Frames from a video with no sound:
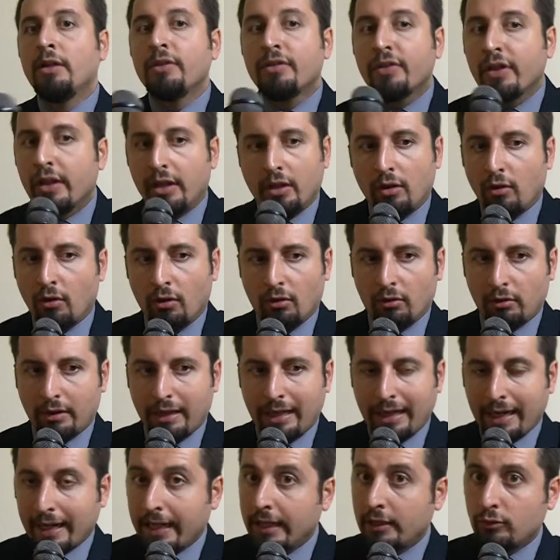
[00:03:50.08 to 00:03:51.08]
Sì, io
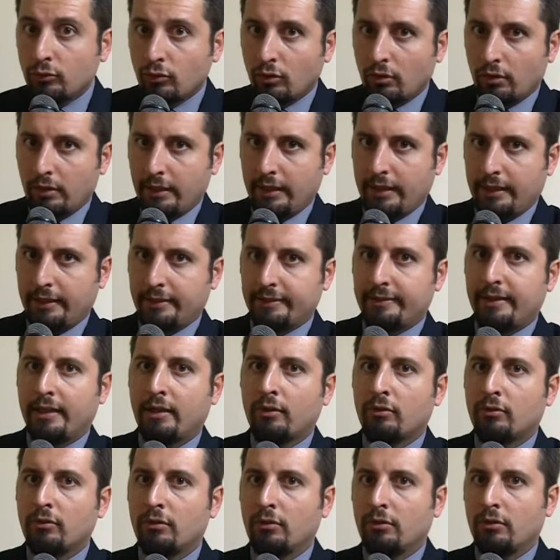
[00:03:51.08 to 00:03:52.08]
credo e
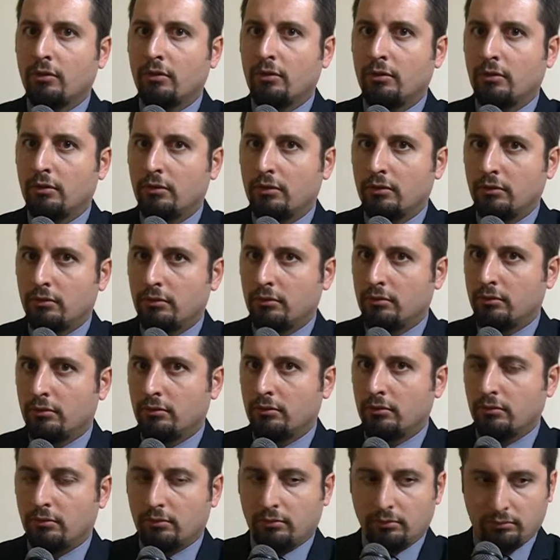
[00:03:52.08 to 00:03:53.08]
ritengo
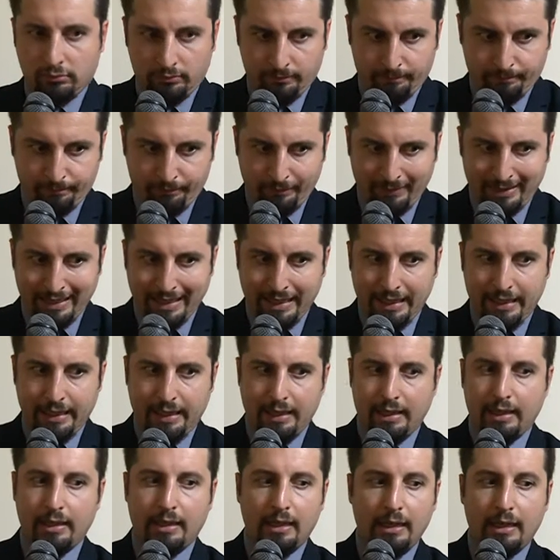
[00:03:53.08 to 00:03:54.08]
oh,
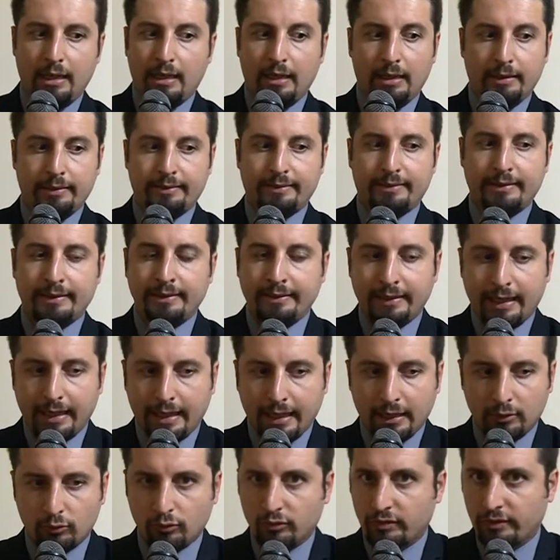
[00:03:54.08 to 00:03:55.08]
che il
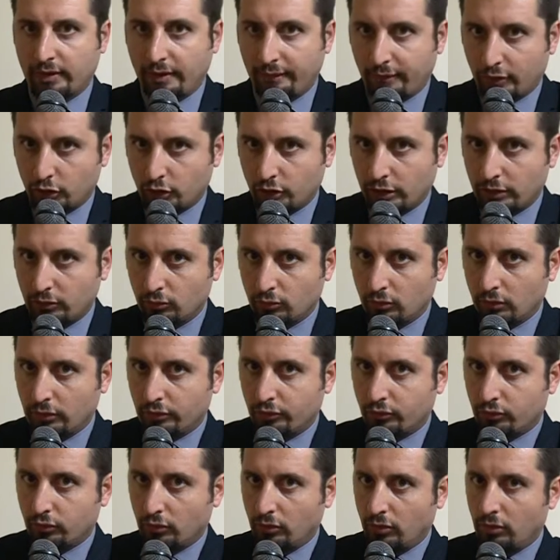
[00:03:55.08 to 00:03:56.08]
sindacato stia facendo il
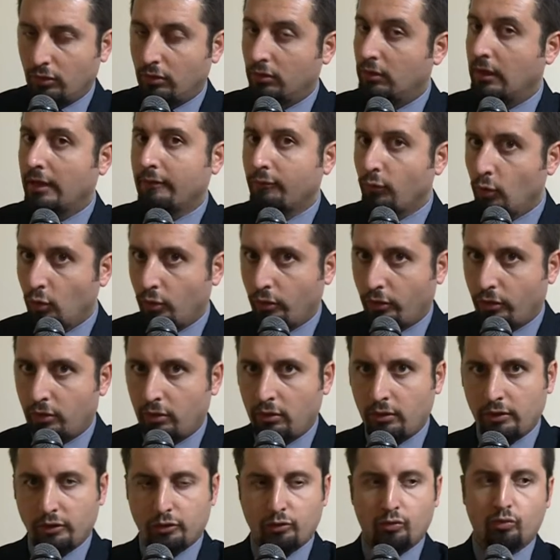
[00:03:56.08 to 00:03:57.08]
suo
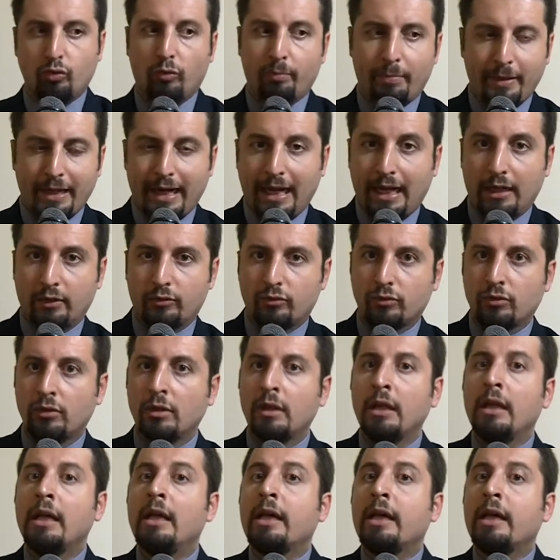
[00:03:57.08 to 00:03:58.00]
lavoro, il suo operato.